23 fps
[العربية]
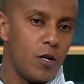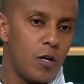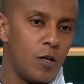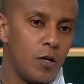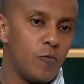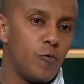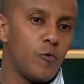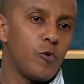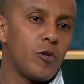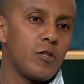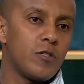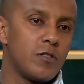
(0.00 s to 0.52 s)

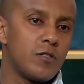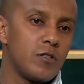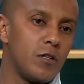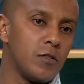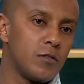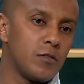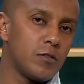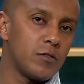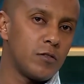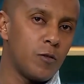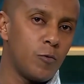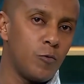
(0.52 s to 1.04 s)
الفرص
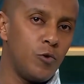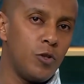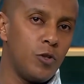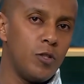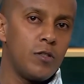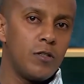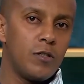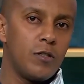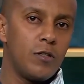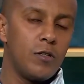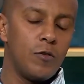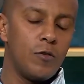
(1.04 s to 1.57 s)

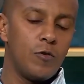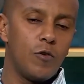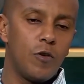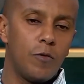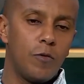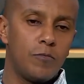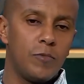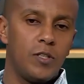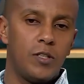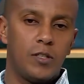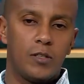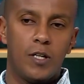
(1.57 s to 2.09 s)
التطوعيه
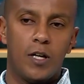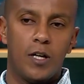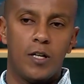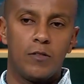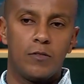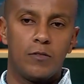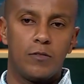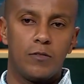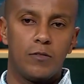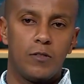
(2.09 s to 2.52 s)
اليوم نحكي عن